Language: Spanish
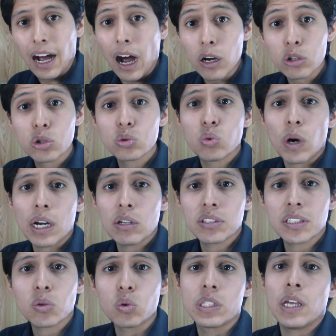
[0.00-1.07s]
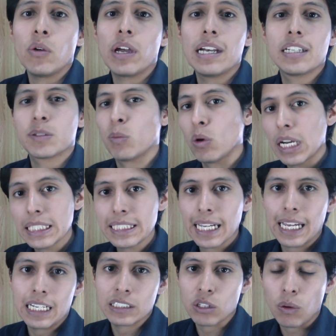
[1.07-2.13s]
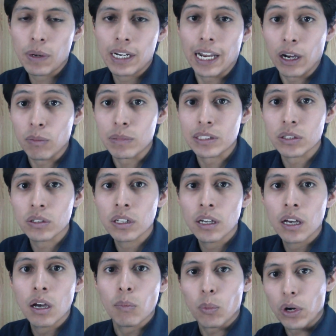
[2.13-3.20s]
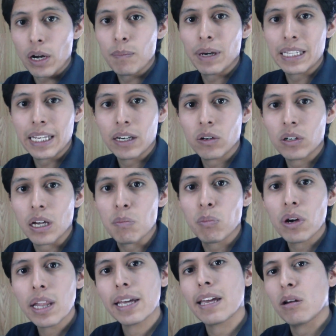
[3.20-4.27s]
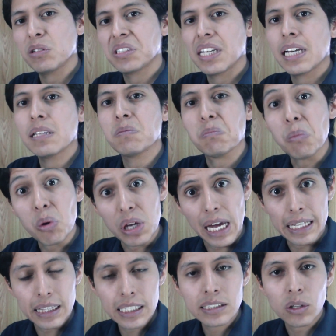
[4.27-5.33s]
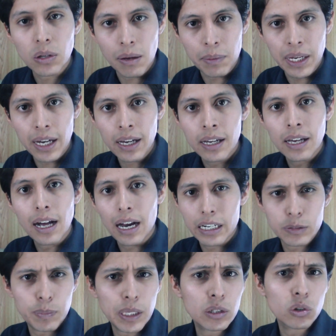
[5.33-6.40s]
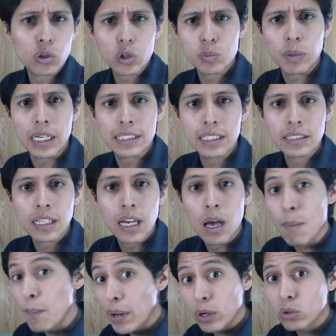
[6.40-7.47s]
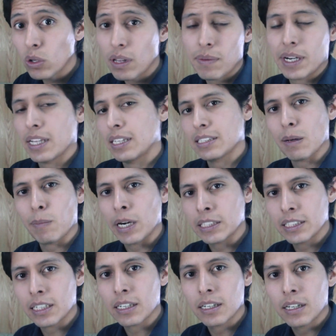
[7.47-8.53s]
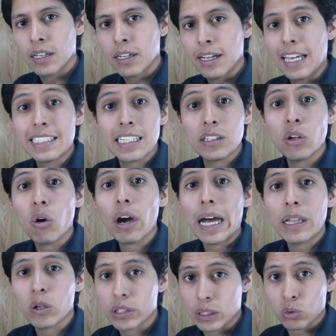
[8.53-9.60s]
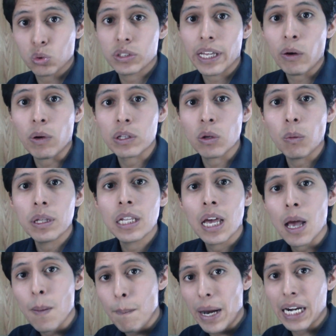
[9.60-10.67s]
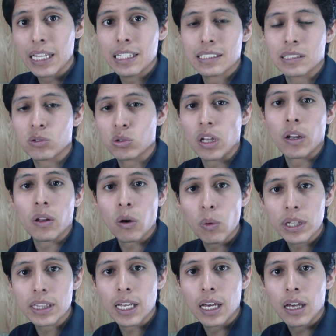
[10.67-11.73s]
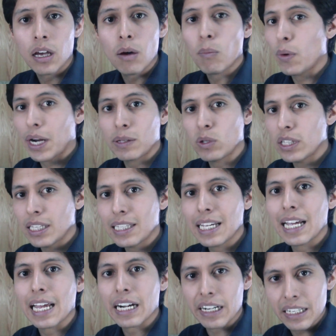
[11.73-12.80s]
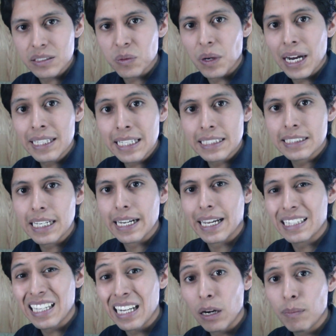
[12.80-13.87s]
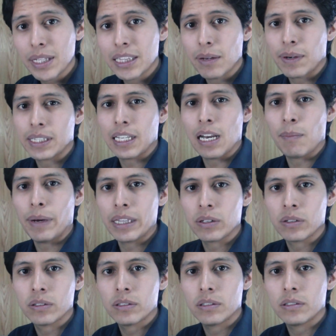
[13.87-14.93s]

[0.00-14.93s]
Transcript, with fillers: A los usuarios he escuchado que les molesta que les cobren la comisión por el manejo que puede que hoy sean muy altas todavía al respecto a otros países, pero no deberían desaparecer y se enojan o se asustan cuando ven pérdidas en su estado de cuenta, porque no entienden que riesgo y ganancia generalmente van de la mano.